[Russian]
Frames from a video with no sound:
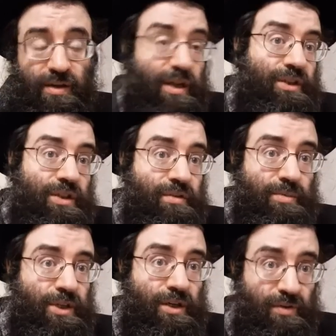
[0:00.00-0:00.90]
Иначе это
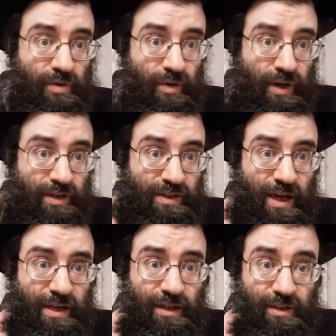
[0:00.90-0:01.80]
вообще не дверной косяк,